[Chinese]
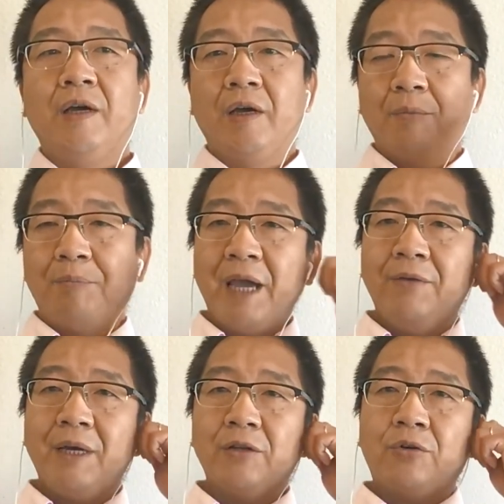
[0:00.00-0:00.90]
北
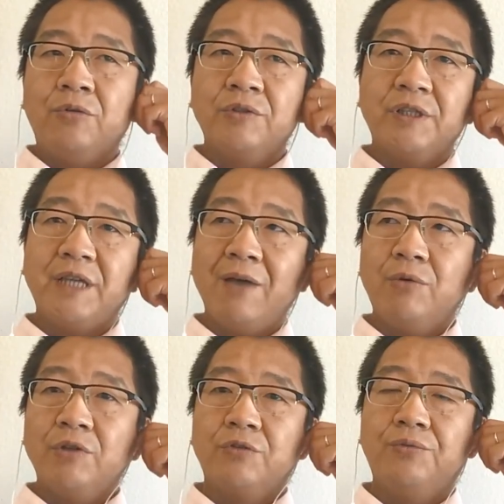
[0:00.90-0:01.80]
魏统治燕
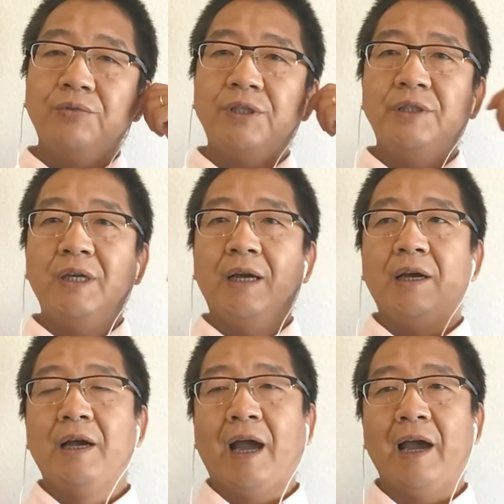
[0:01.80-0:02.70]
国的初期，
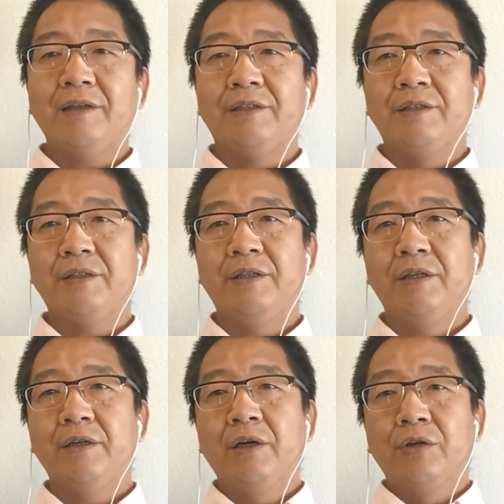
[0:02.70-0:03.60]
还实
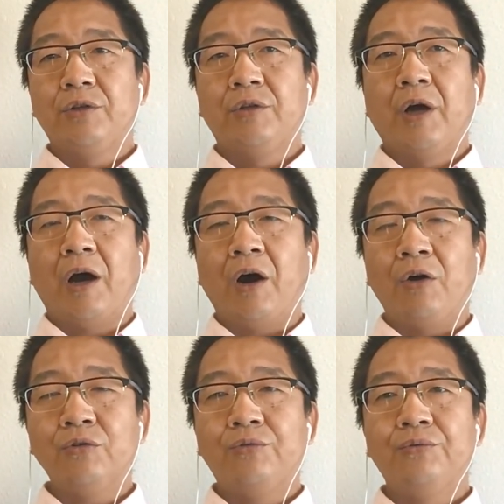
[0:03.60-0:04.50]
行
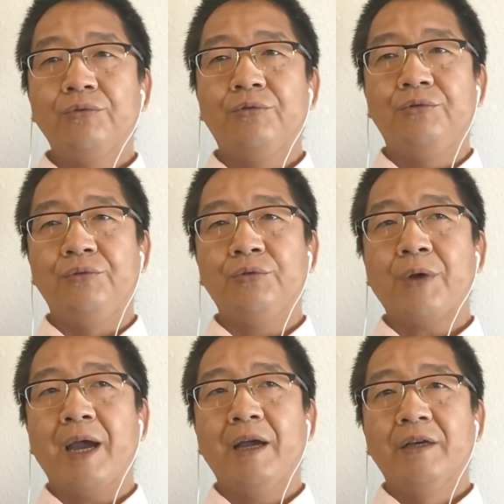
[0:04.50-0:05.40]
豪族渠
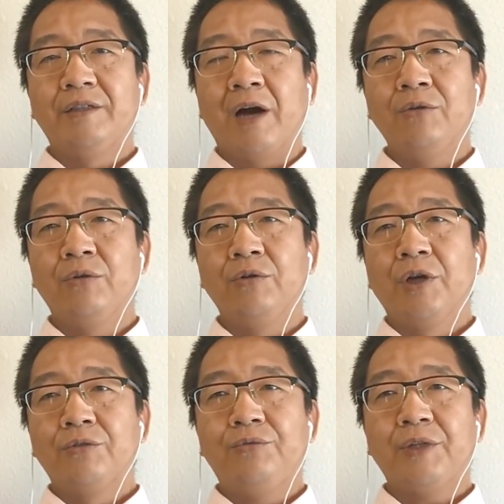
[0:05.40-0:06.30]
帅享有
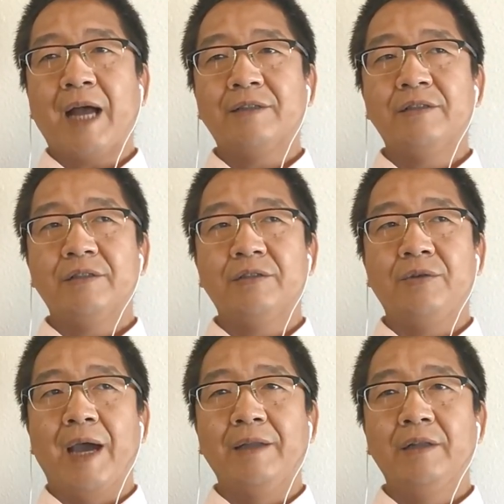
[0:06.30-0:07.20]
巨大自治
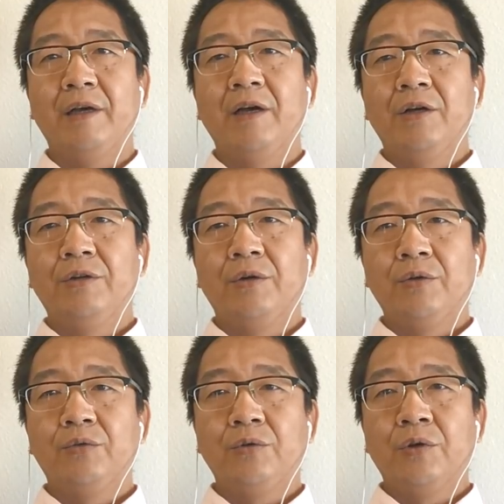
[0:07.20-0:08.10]
权的
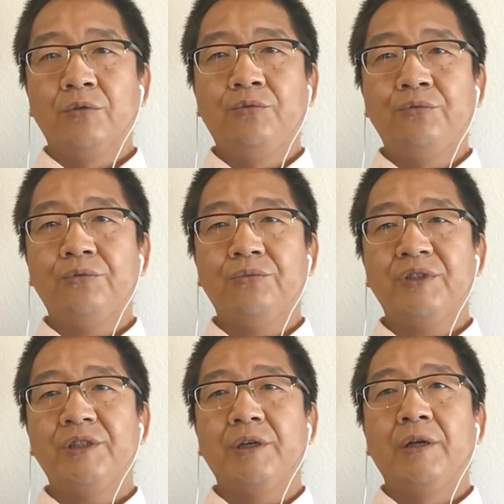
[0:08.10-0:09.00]
都督
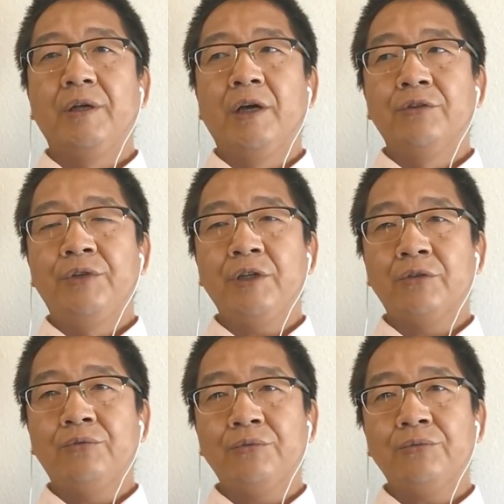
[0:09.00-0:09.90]
制。随着
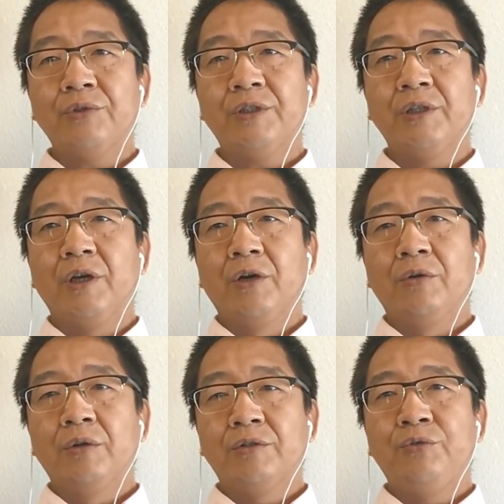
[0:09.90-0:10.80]
都督制
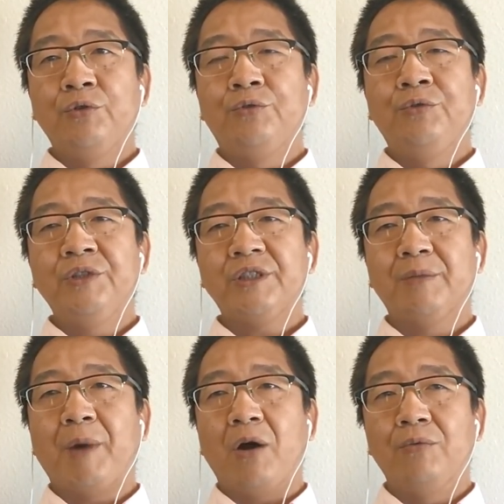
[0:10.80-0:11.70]
具有军事
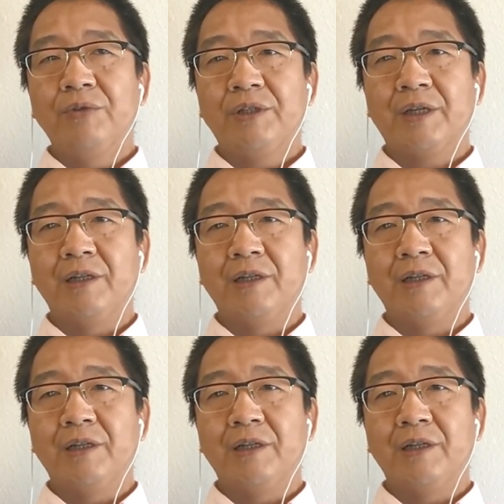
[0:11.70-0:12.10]
保护色彩的